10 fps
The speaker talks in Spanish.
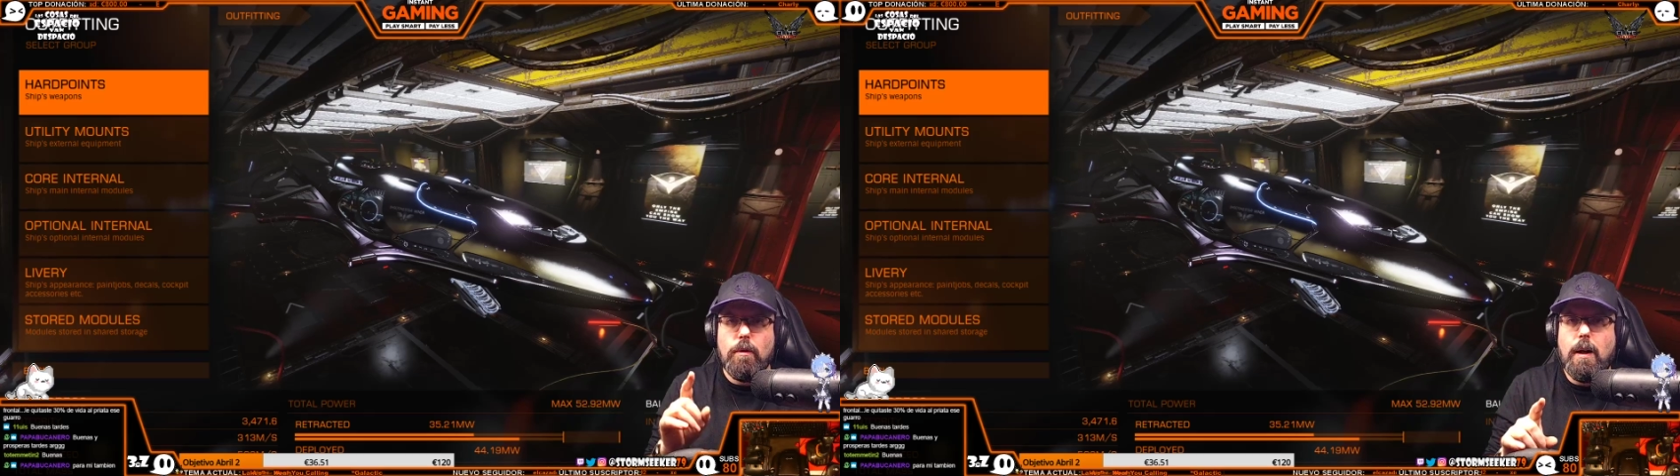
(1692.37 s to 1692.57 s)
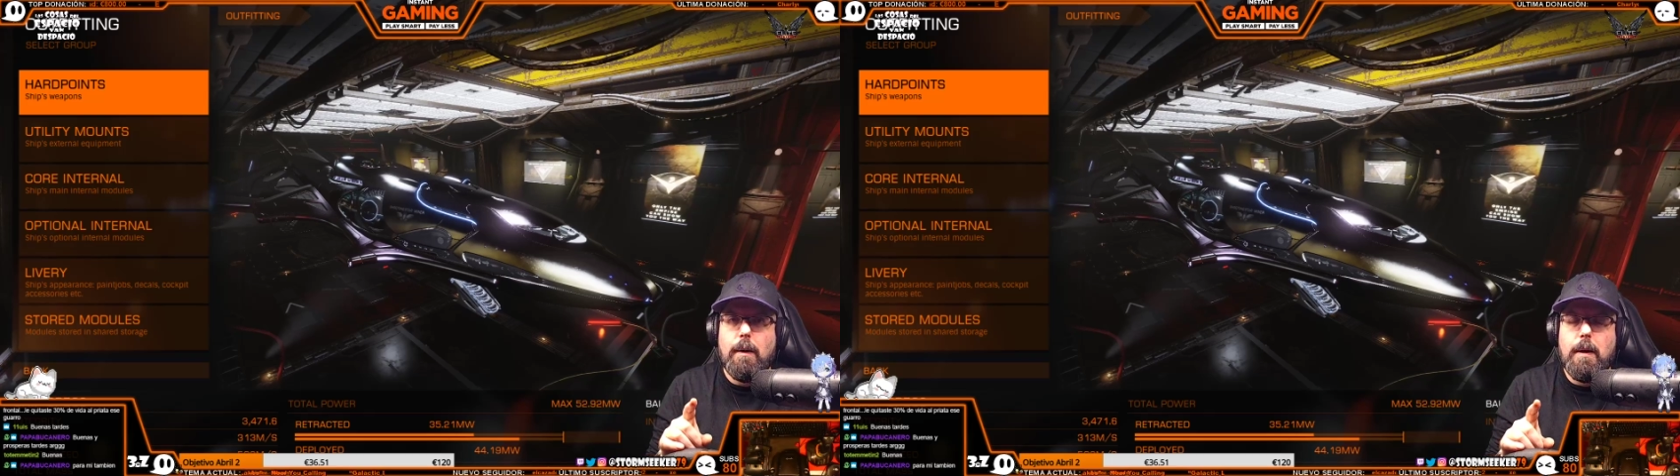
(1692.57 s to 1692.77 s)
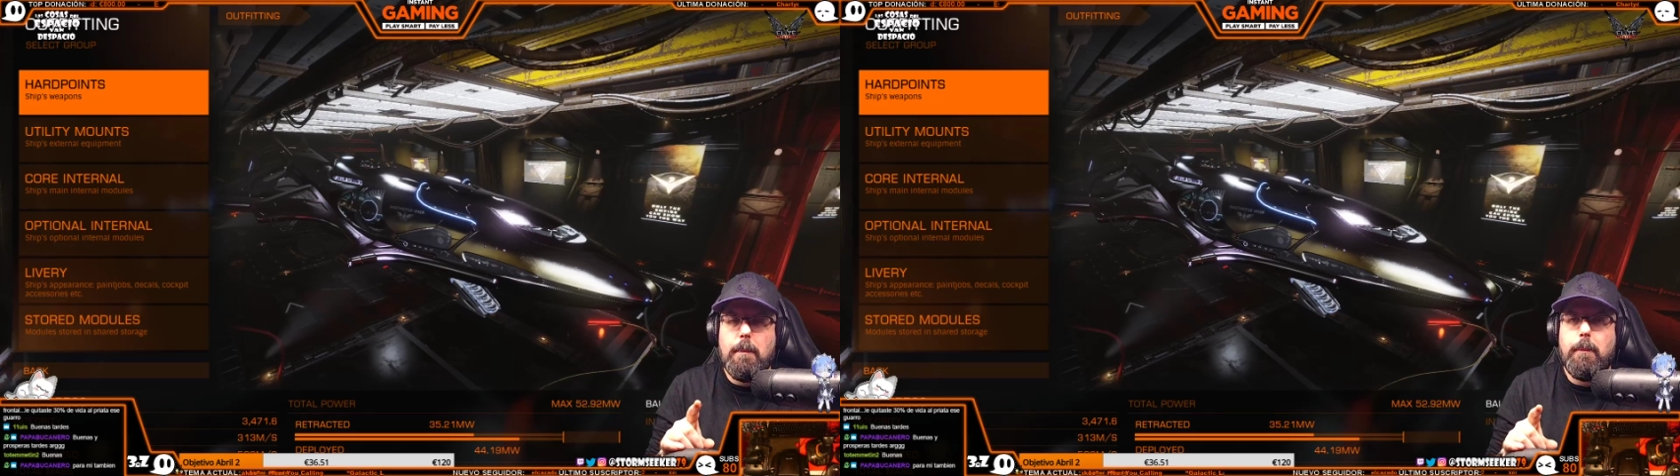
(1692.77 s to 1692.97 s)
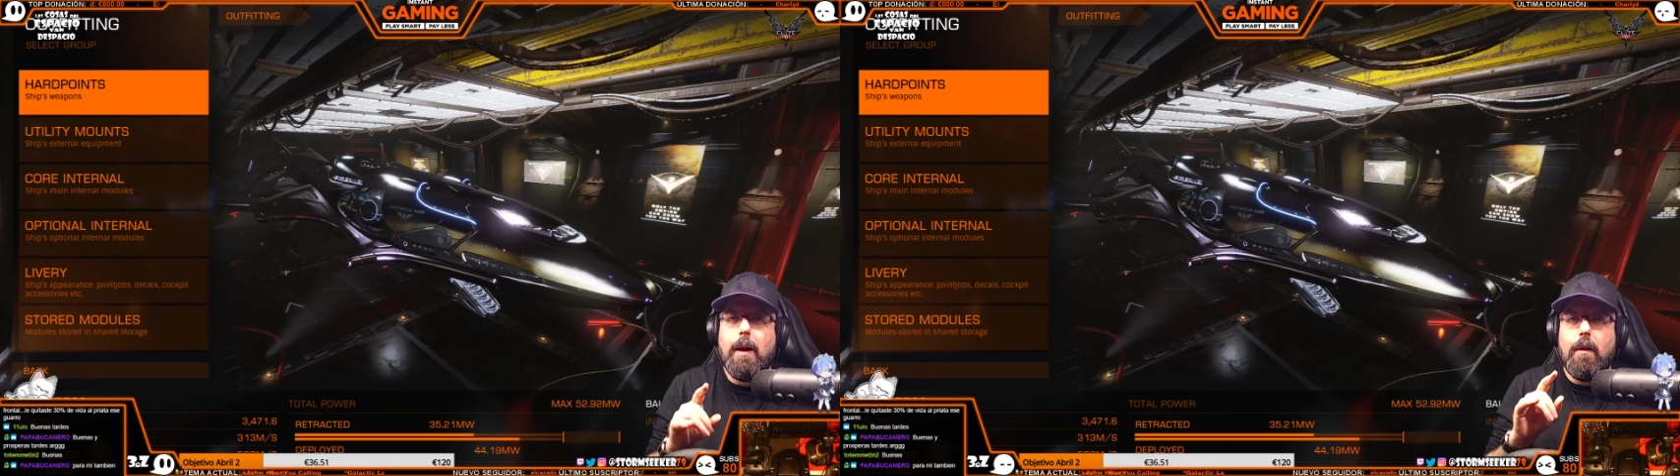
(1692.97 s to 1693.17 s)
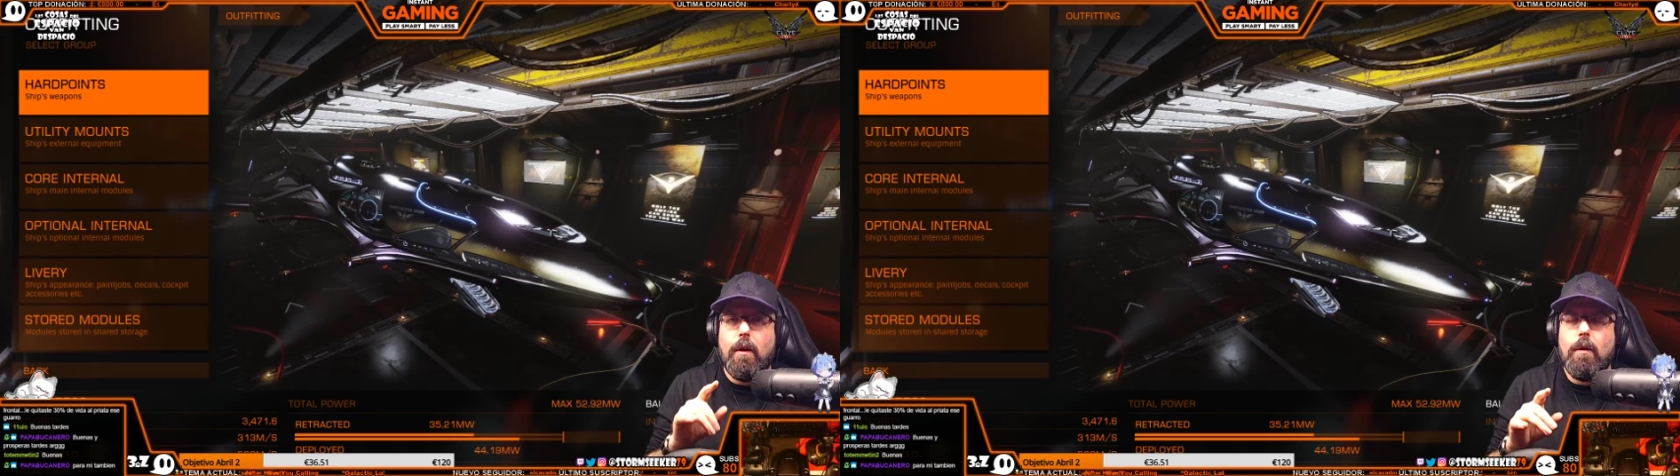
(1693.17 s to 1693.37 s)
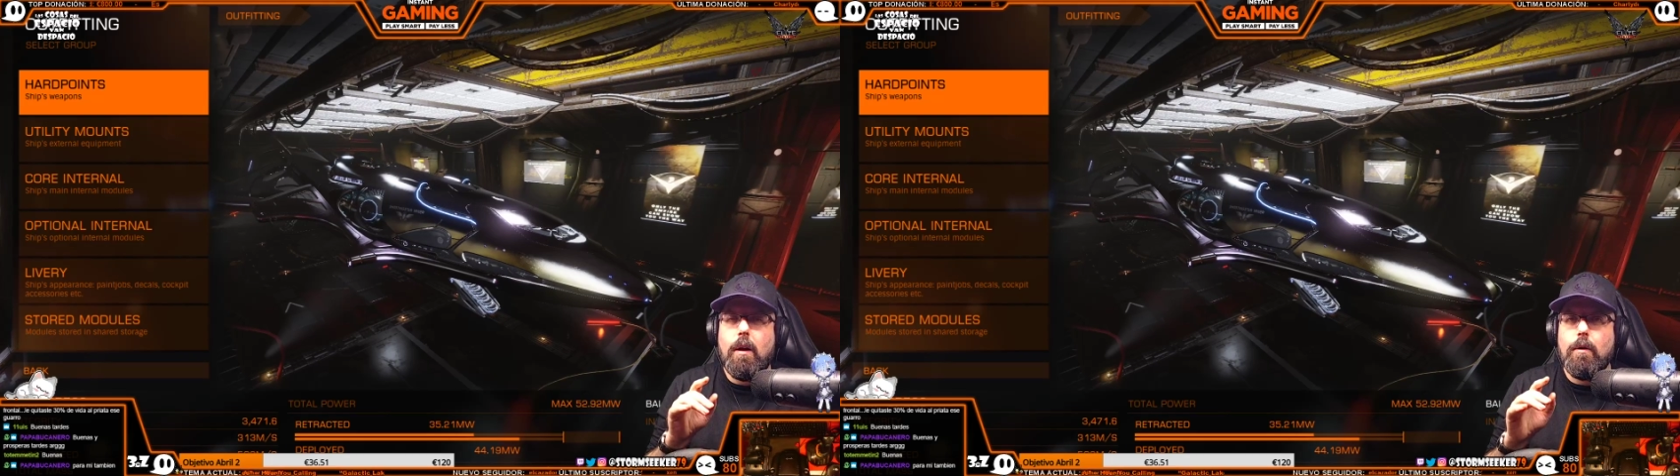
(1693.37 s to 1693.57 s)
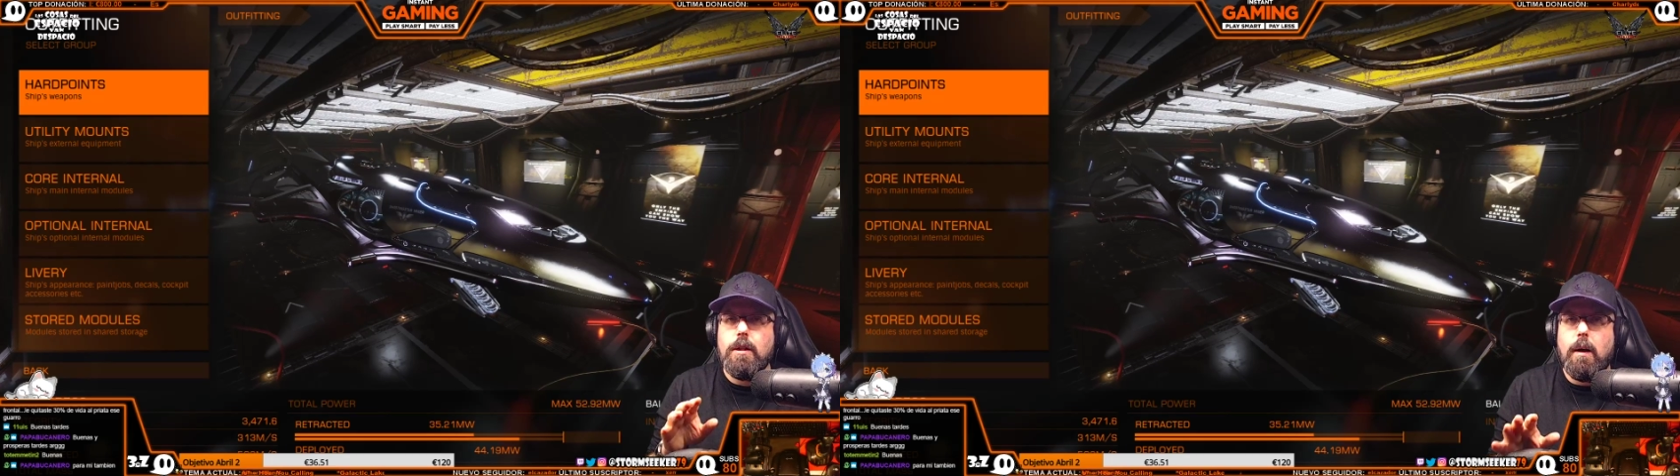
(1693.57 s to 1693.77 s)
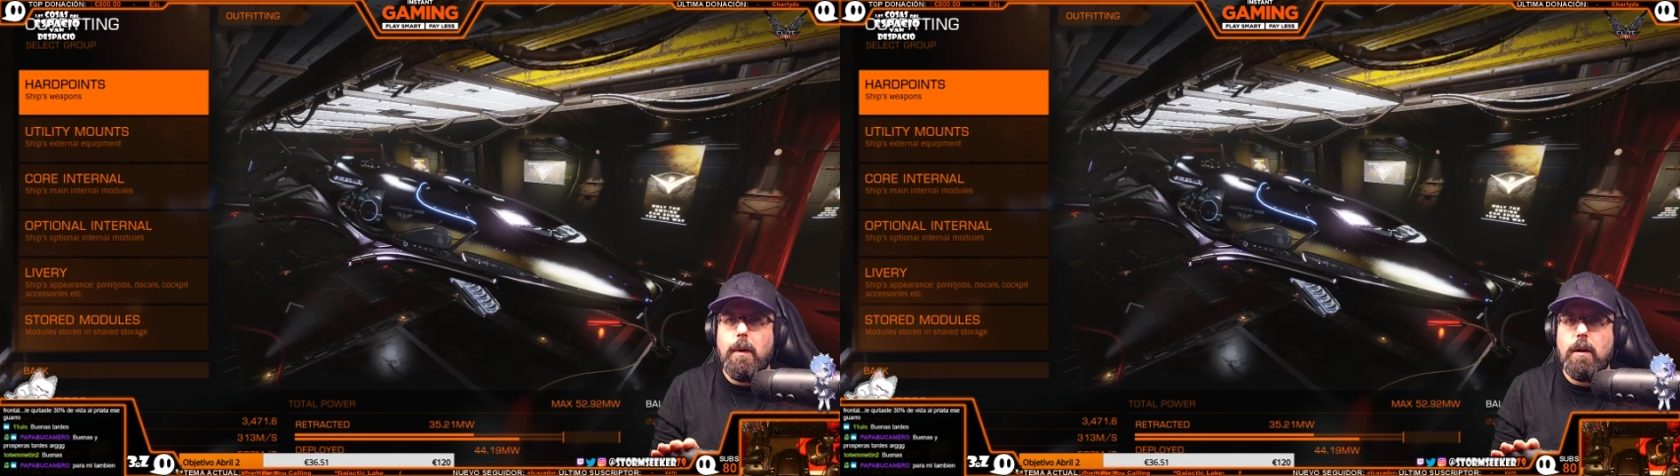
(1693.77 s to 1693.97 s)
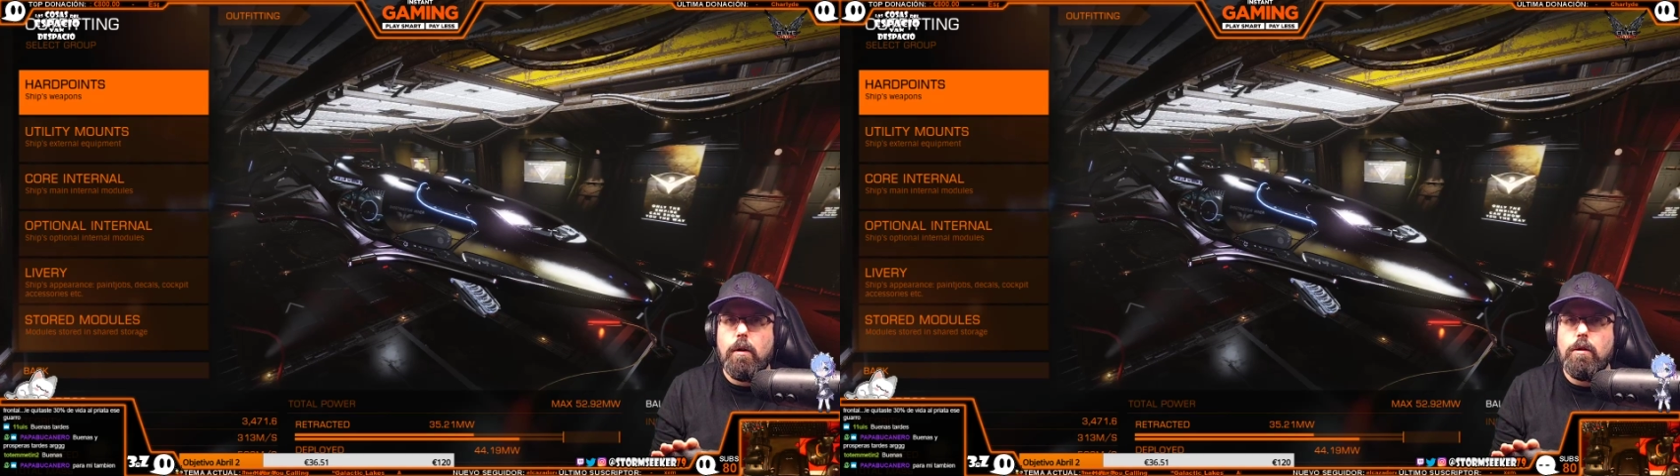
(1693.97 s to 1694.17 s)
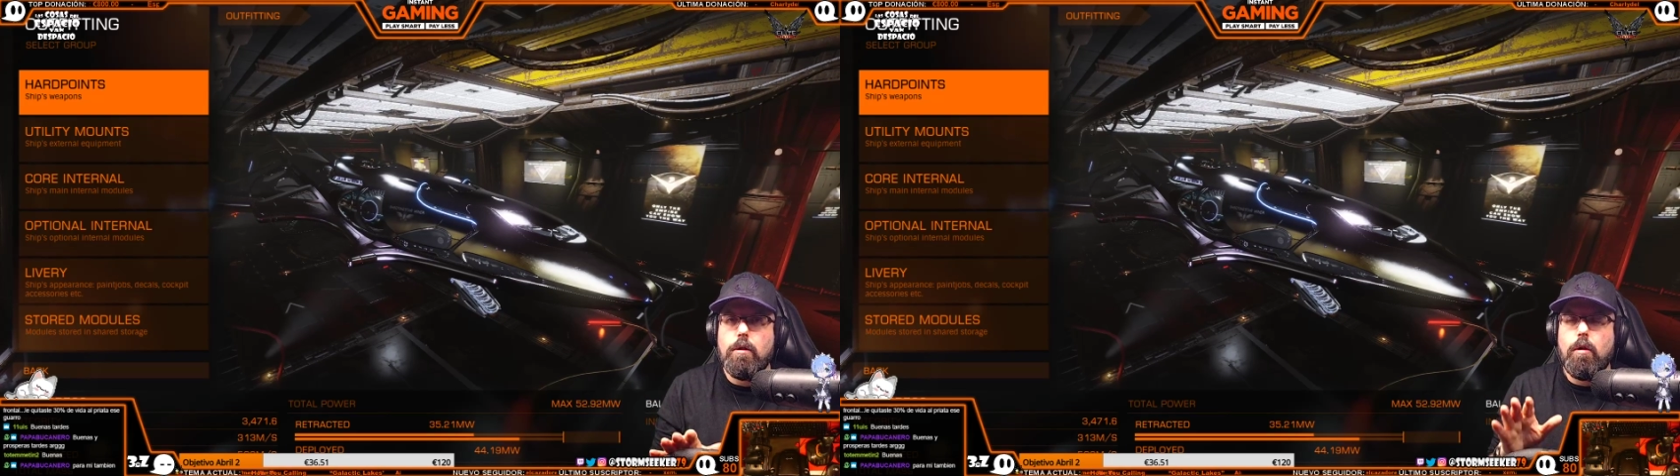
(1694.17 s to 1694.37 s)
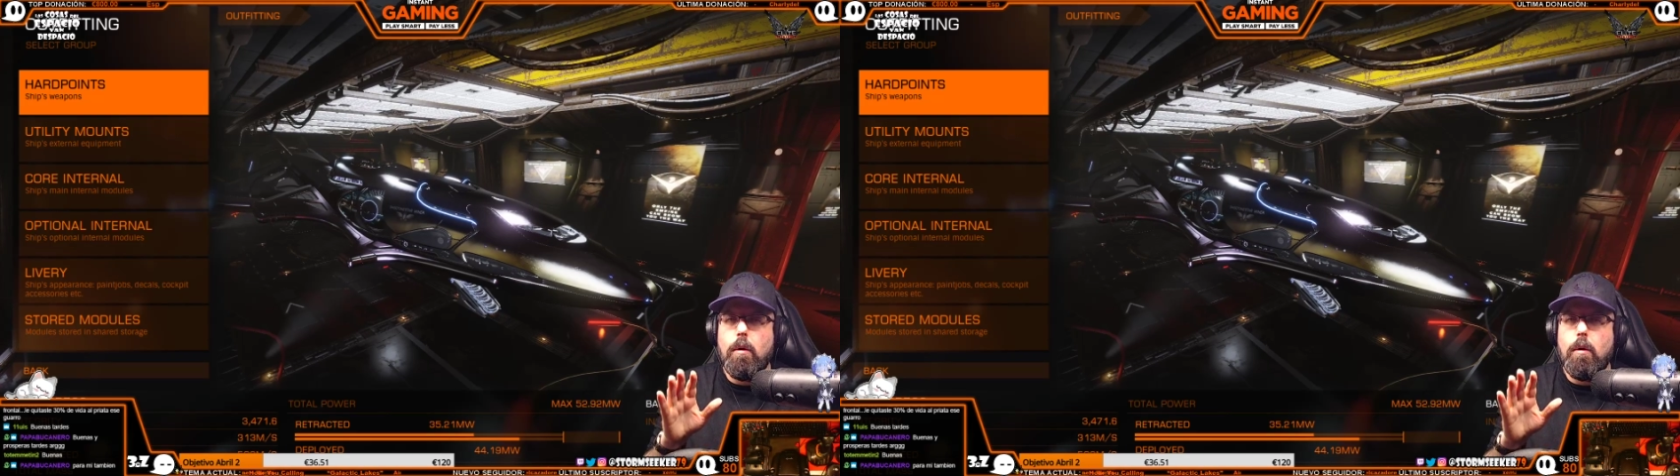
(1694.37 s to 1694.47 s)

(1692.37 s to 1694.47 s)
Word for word: una nave para hacer una lucha de barcos